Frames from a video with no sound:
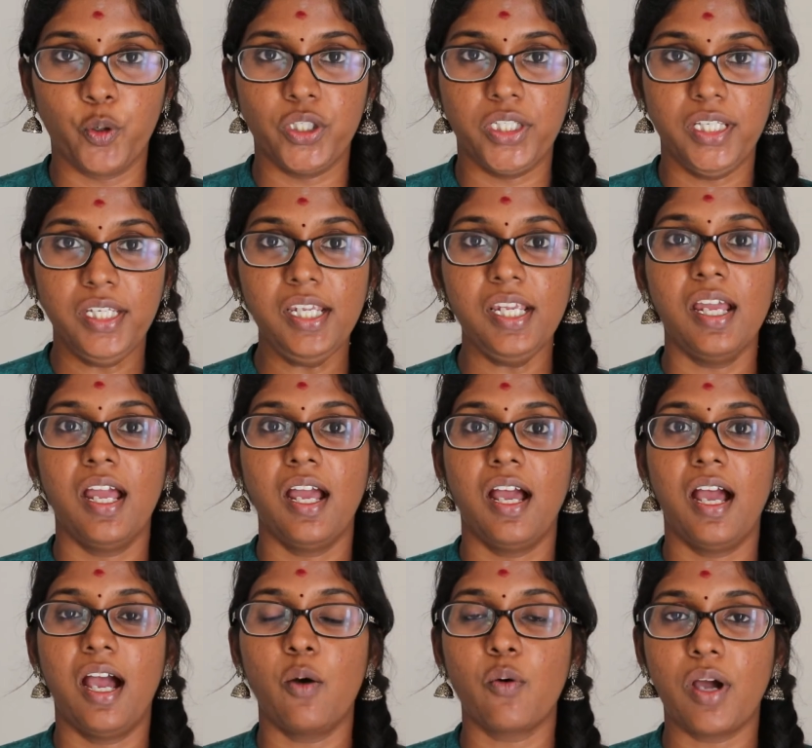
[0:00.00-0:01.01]
போய்
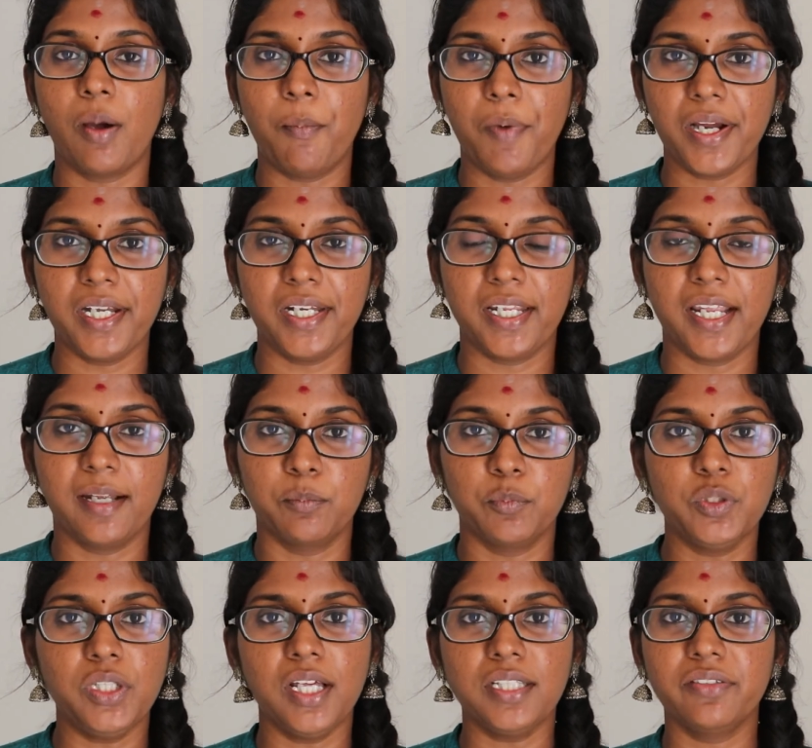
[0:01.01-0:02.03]
அவங்க அம்மா கிட்ட
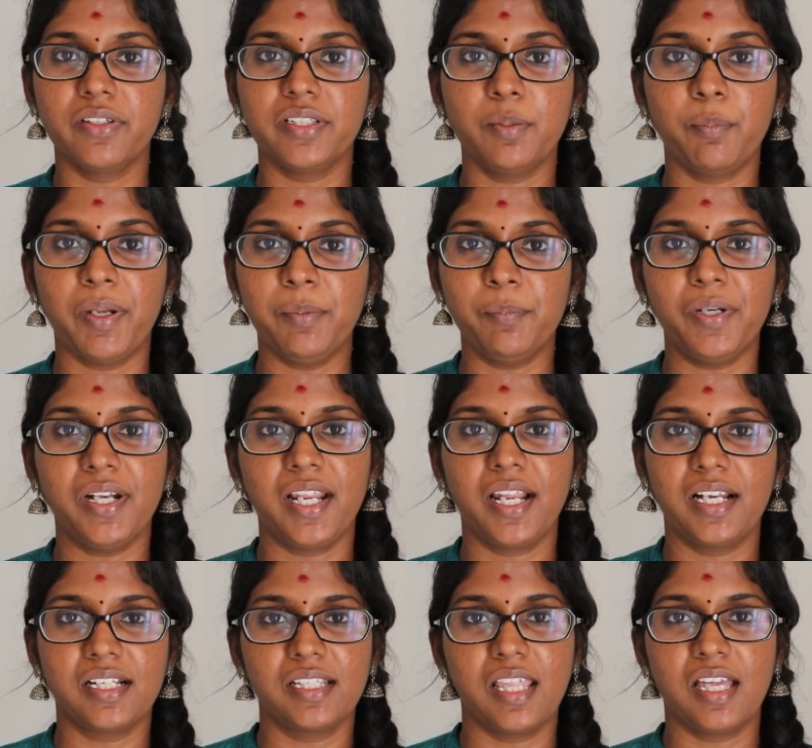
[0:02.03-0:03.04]
கேட்கும்போது அது வந்து பெண்
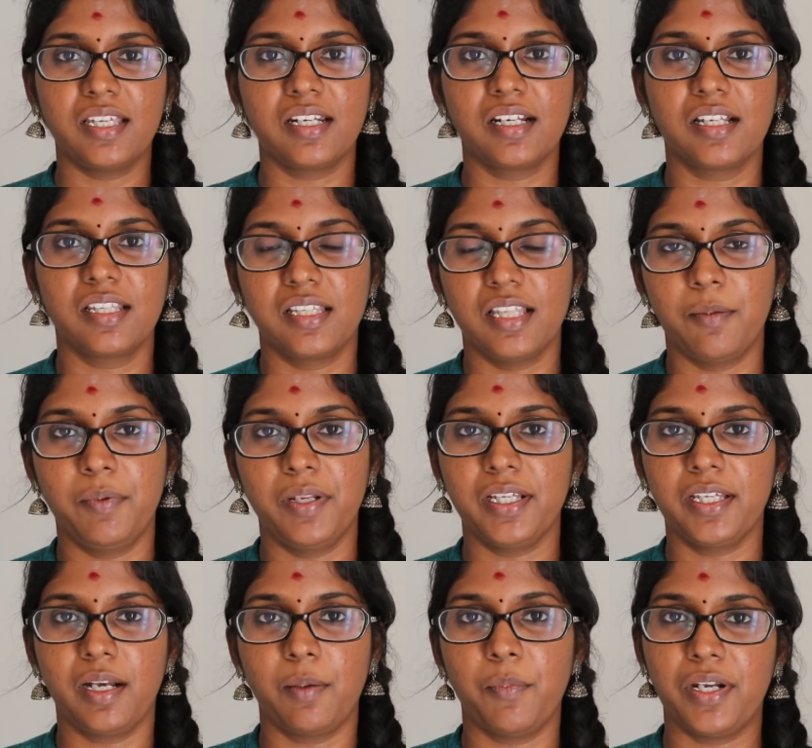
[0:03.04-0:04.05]
பிள்ளைகளுக்கு தான் இருக்குது
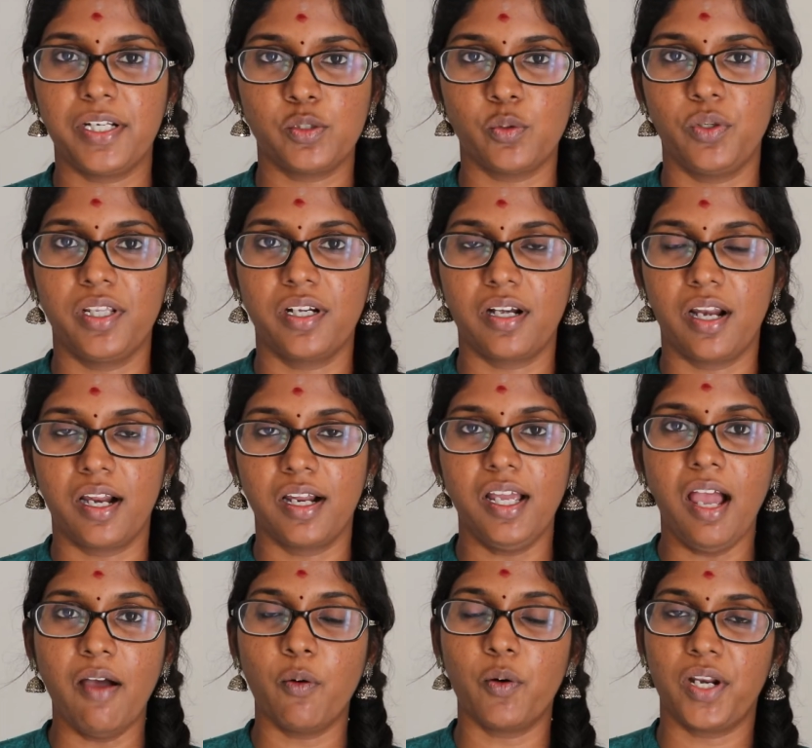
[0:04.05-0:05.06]
அப்படிங்கிற மாதிரி சொல்லிடுறாங்க
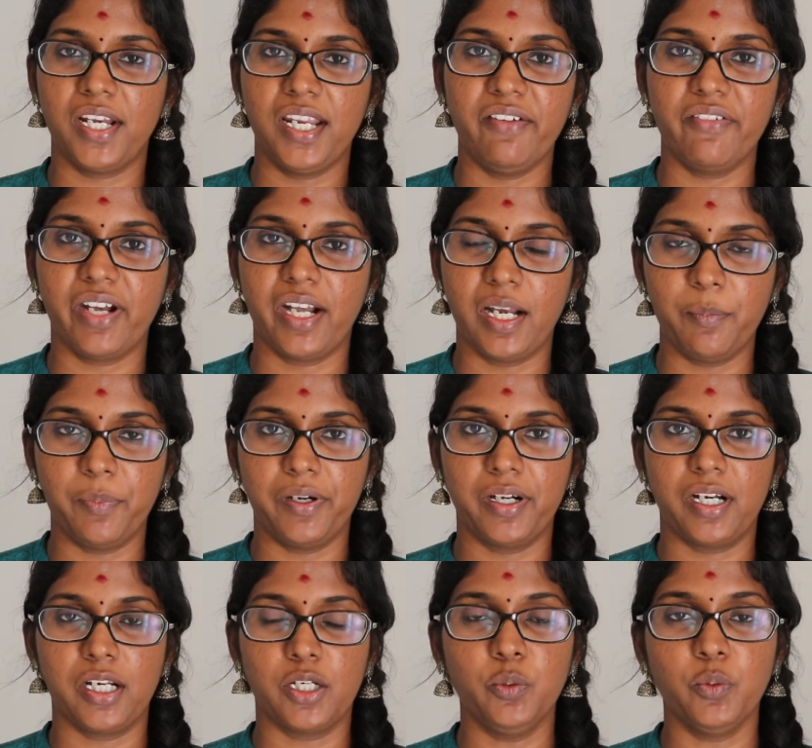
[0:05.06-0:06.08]
உடனே இவர் என்ன
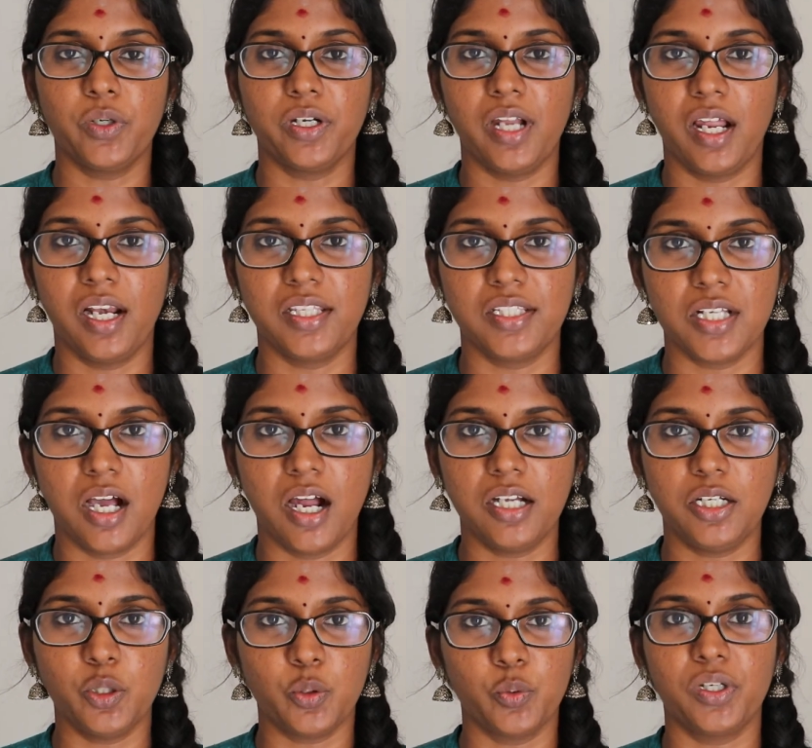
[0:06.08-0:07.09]
பண்ணுறாரு ஒரு நாலஞ்சு
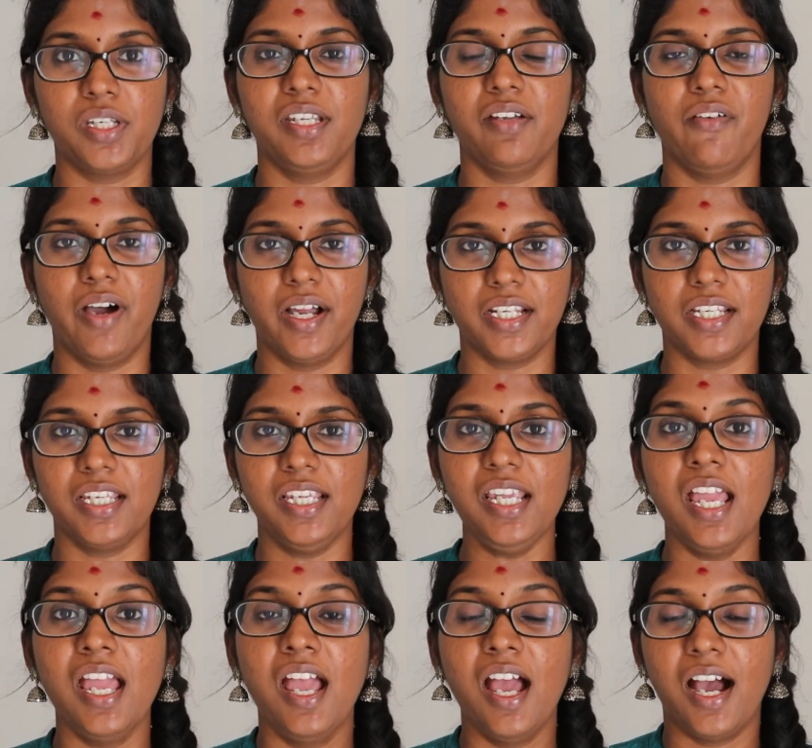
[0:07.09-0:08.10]
ஆட்டுக்குட்டியை வாங்கி
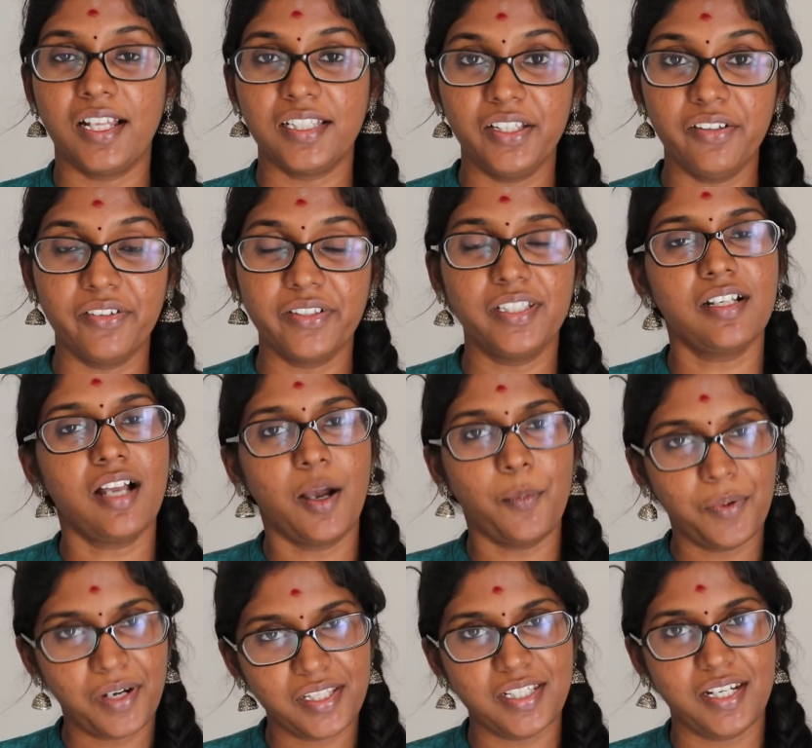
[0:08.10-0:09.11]
அதை வந்து
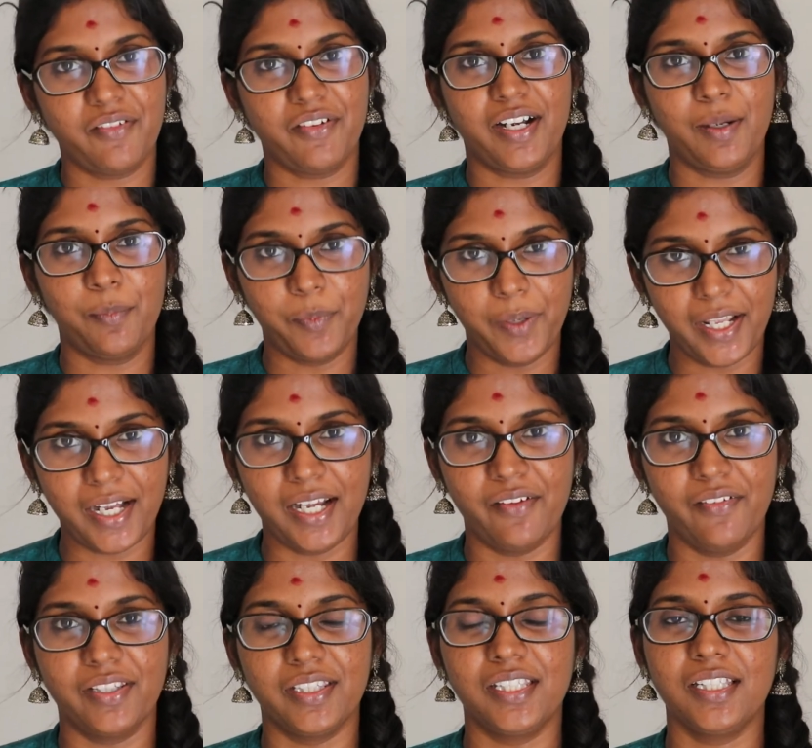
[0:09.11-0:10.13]
காமராஜர் அவர்கள்
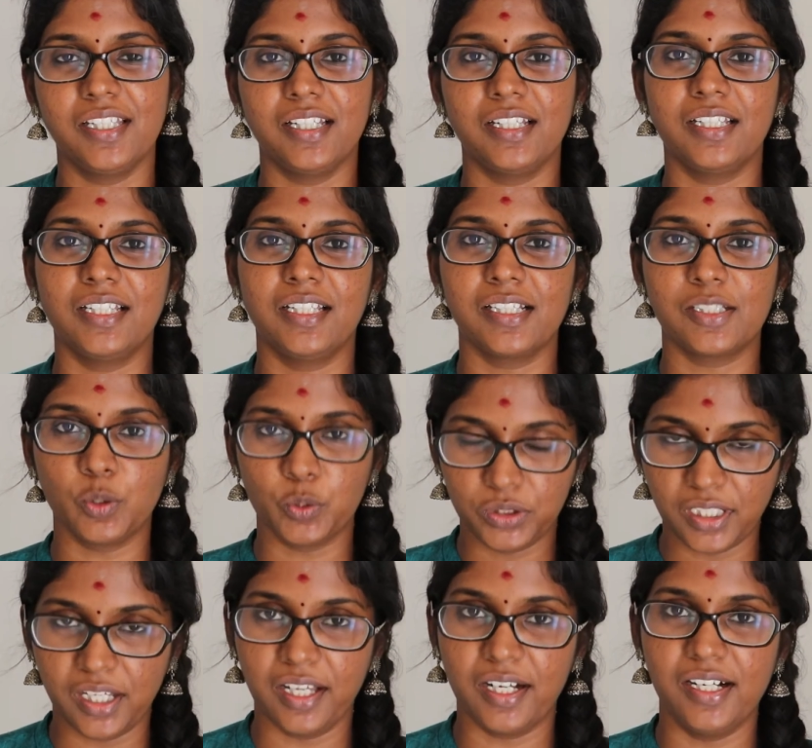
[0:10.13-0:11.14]
பேரில் வந்து
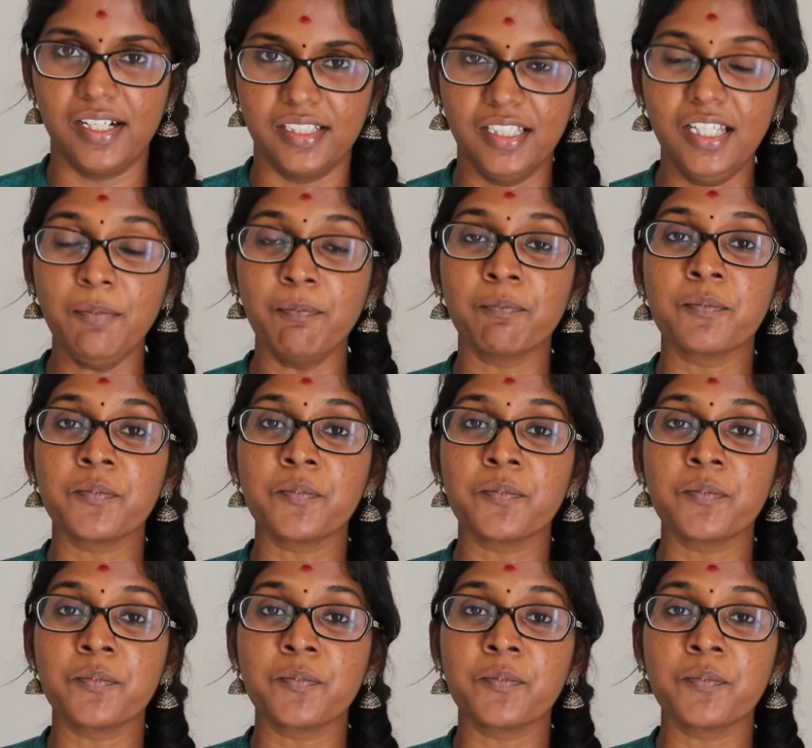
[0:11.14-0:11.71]
சொத்தாக எழுதி